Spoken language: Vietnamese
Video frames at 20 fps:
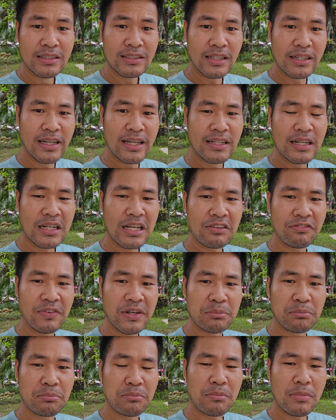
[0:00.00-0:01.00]
Thế nên là cái
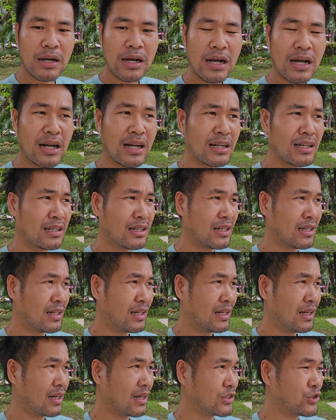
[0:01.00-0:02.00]
việc mà
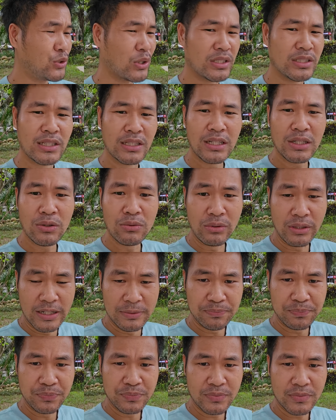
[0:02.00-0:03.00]
à, chuyển nhượng đất nông
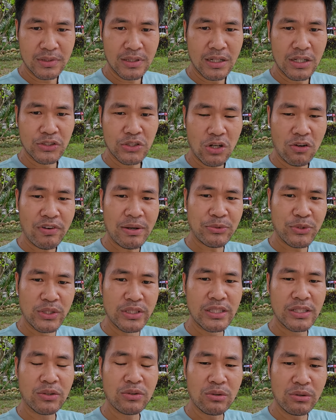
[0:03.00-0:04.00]
nghiệp, à, cho phép chuyển
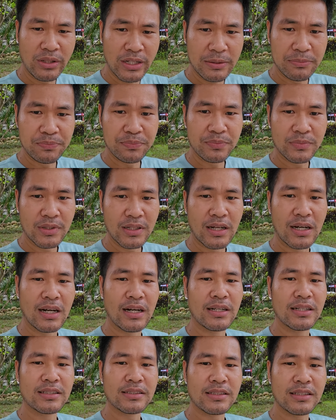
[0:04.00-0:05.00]
nhượng đất nông nghiệp
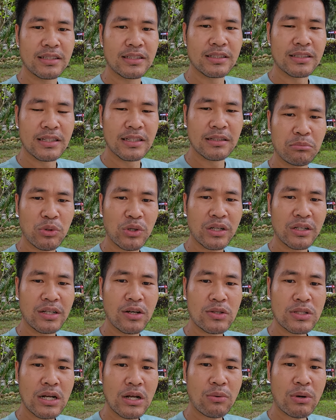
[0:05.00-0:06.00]
đó, thì một cái
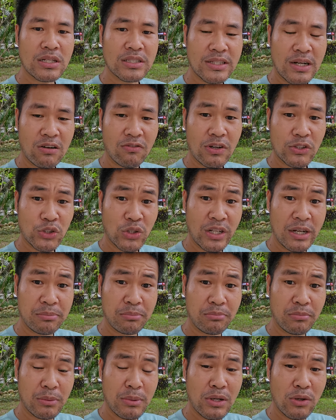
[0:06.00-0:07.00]
điều rất là quan trọng. Và cho nghiệp
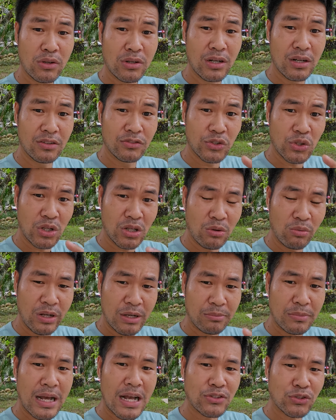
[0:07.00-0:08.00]
do nông
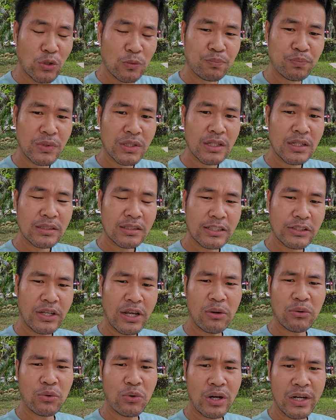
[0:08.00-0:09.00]
nghiệp đa dụng thì
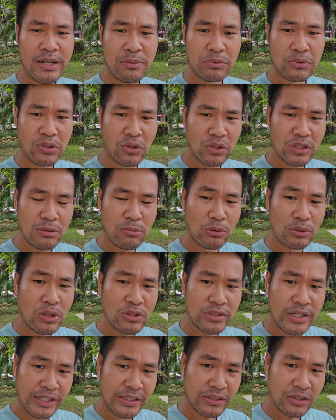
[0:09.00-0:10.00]
theo quan điểm của tôi, mục tiêu
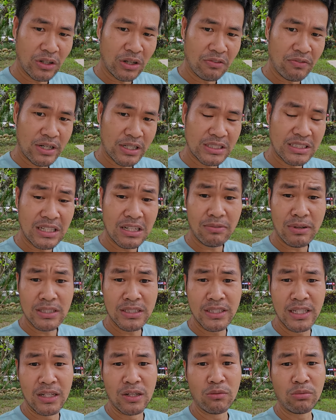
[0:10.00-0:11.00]
chính nó là việc là gì, đã phát
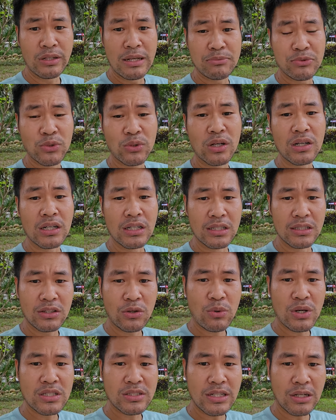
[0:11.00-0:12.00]
triển nông nghiệp số lượng lớn
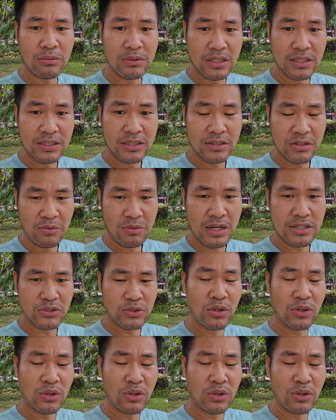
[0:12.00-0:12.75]
quan trọng hơn, đúng không ạ?